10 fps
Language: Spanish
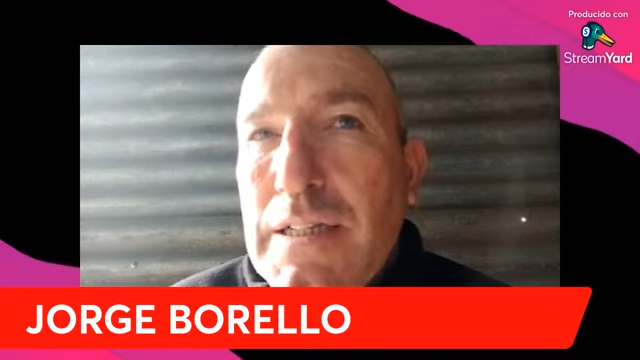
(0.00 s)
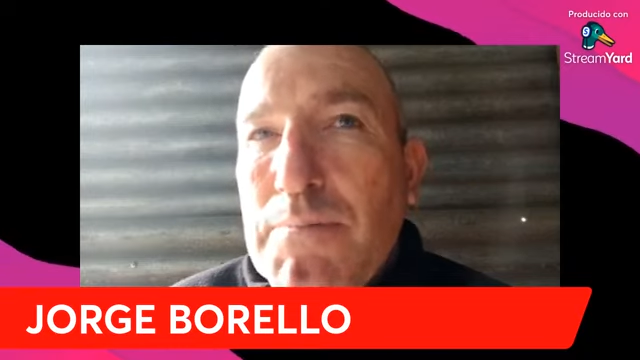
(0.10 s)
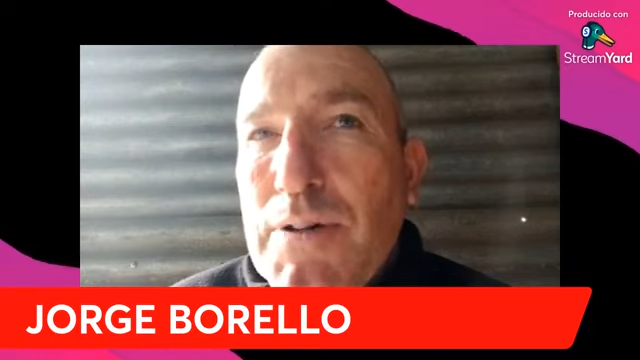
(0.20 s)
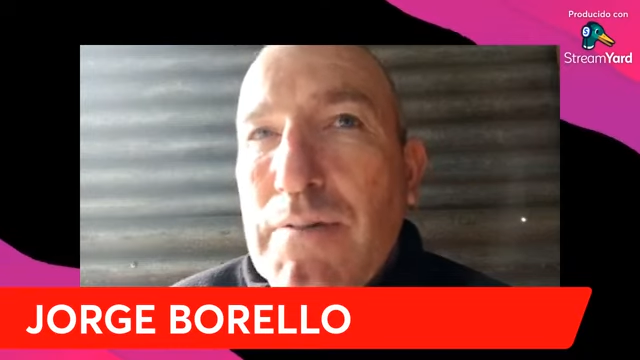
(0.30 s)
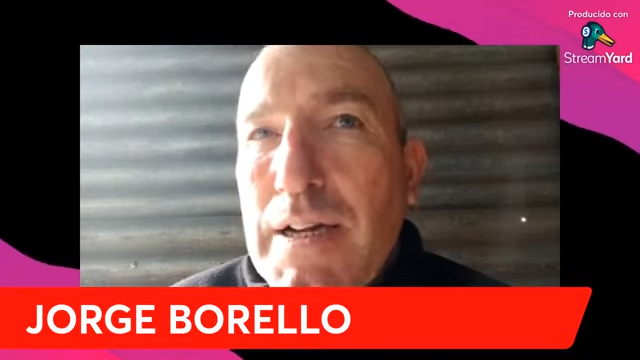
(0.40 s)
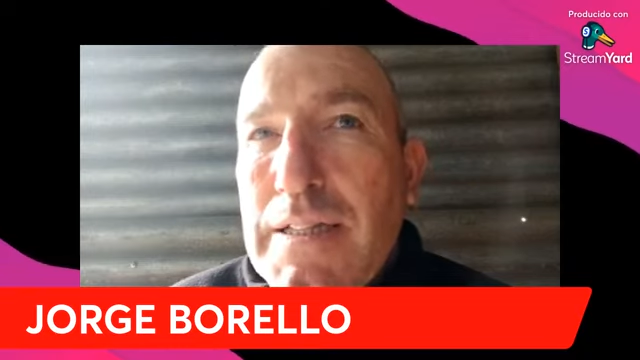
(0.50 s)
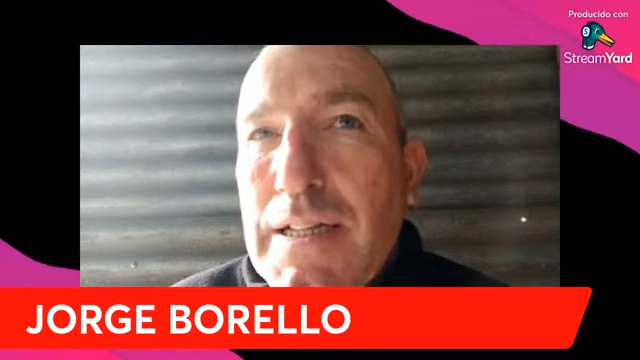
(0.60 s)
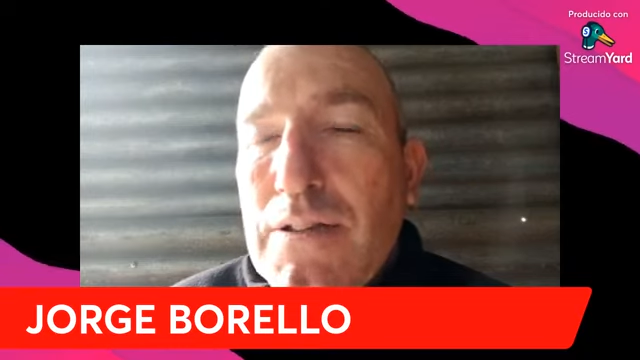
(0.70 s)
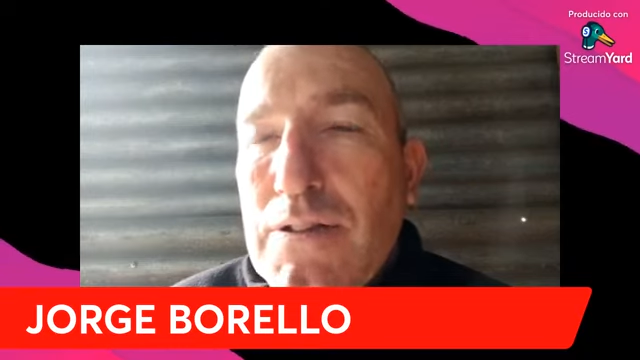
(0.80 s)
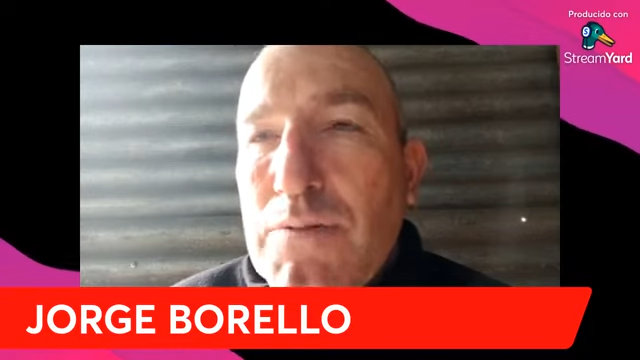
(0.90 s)
tipo de
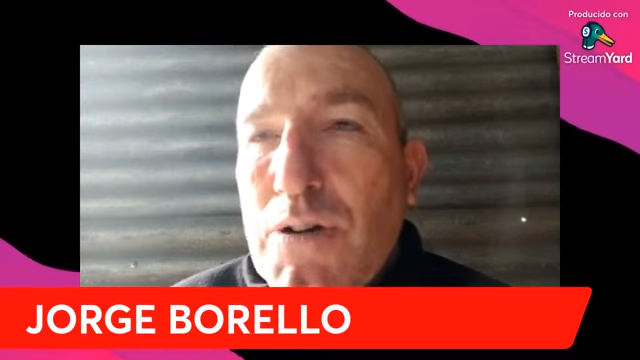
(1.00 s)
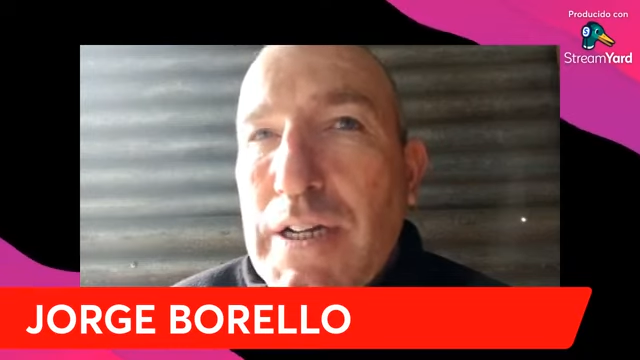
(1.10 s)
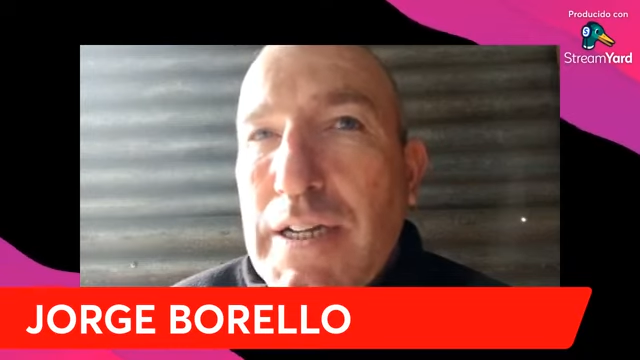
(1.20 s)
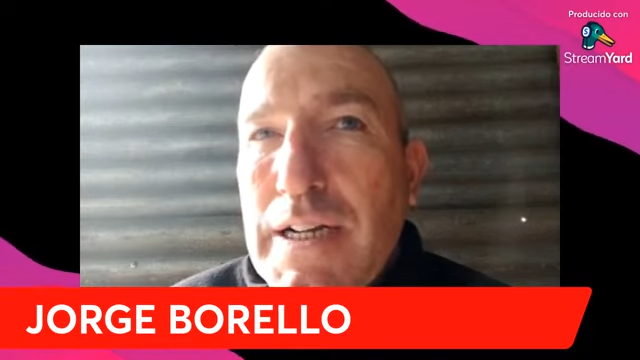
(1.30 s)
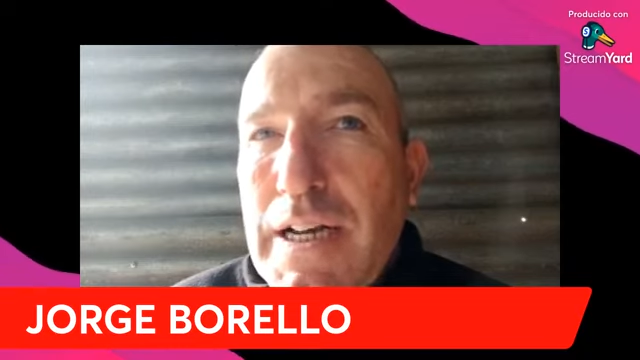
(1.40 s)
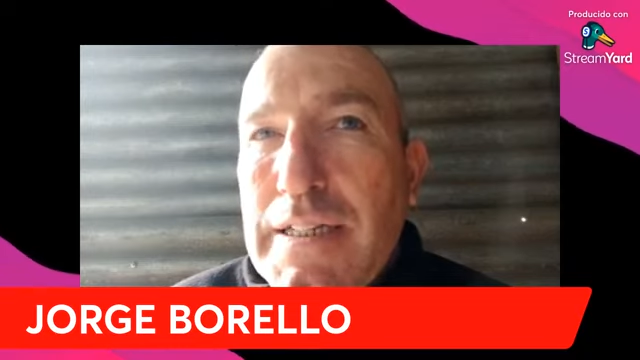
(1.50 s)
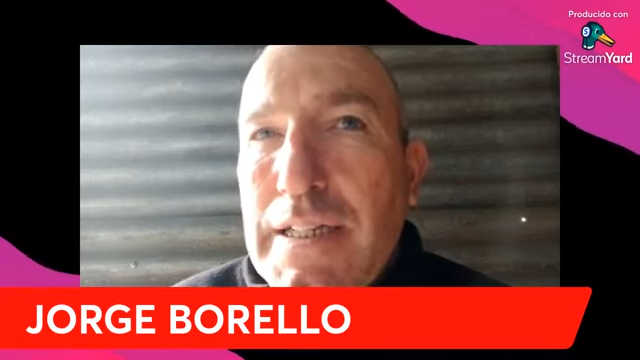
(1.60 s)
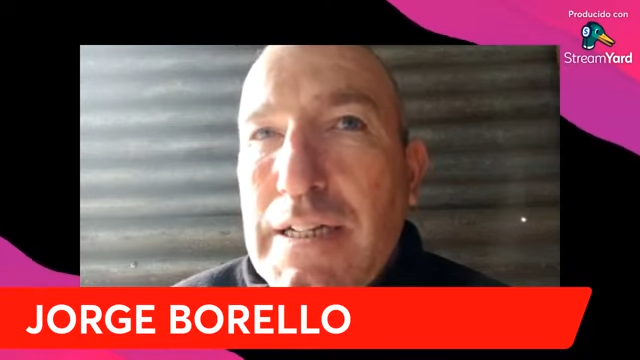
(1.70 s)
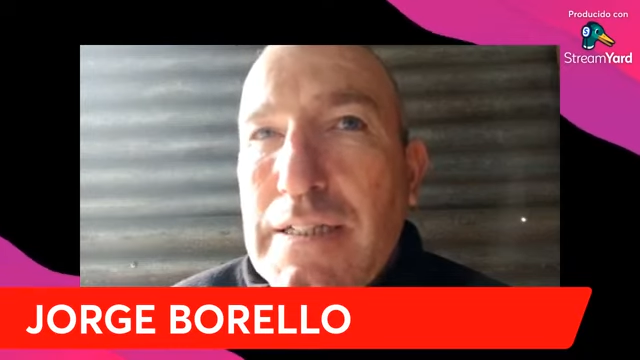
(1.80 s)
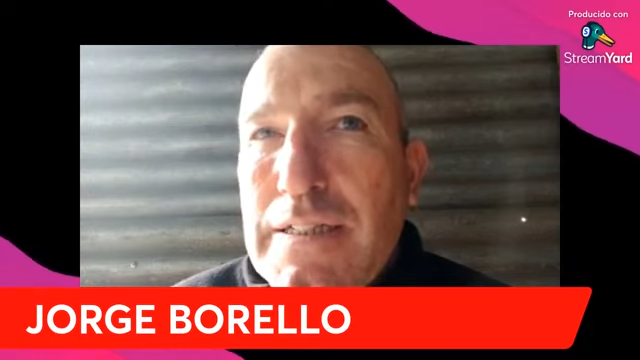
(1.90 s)
bandas donde vos querés
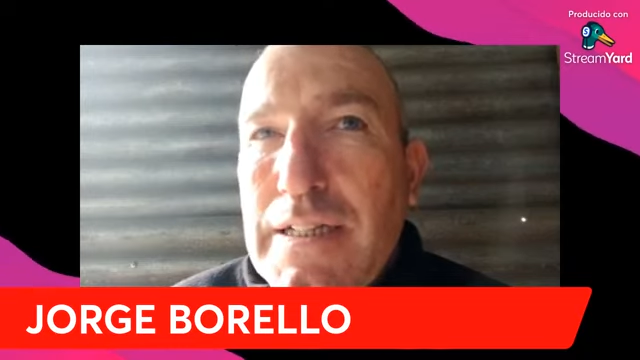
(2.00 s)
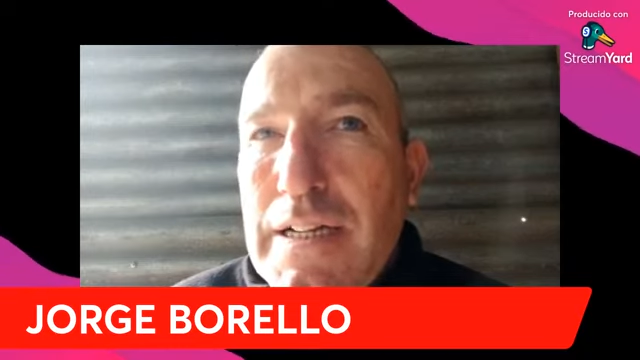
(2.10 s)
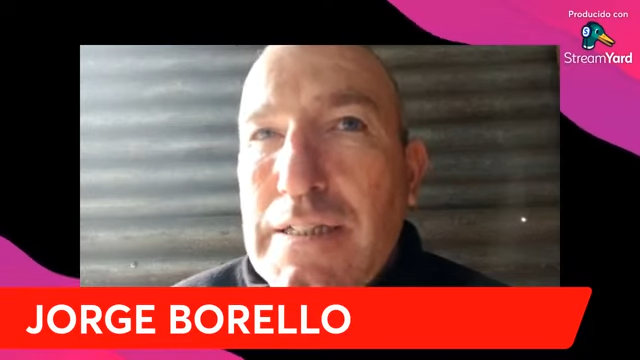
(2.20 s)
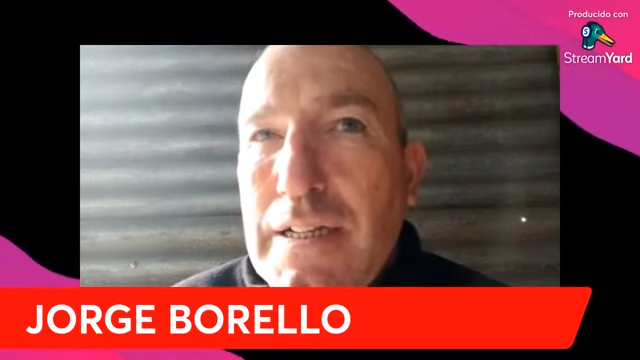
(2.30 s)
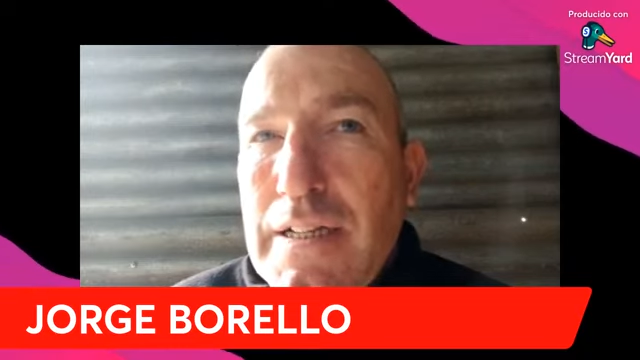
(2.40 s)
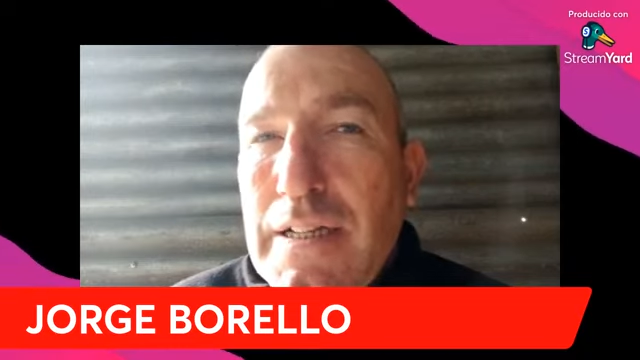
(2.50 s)
claridad, necesitas